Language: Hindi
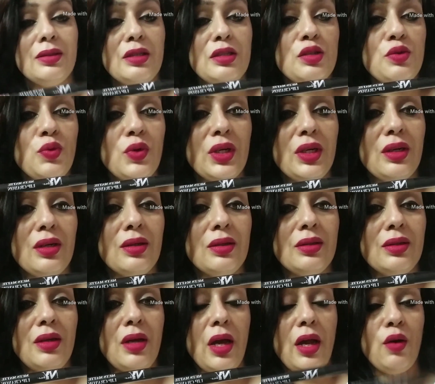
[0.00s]
दिस वन
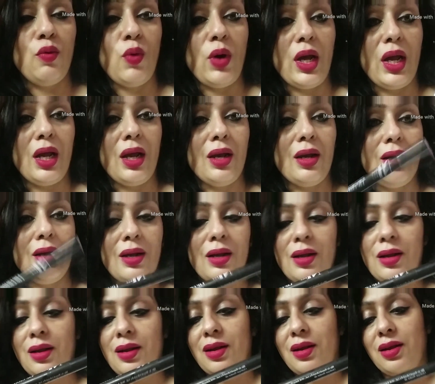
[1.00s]
एन वाई
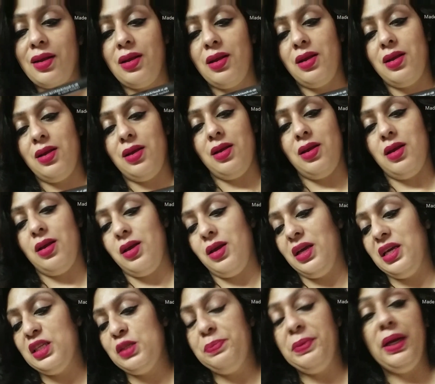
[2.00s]

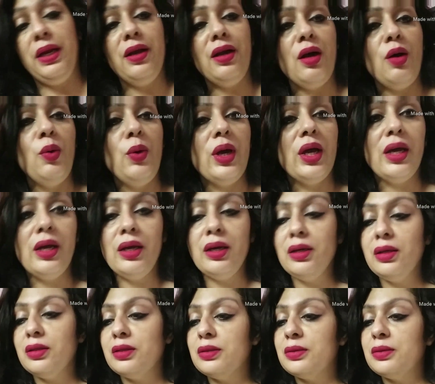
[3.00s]
इस पर लिखा हुआ है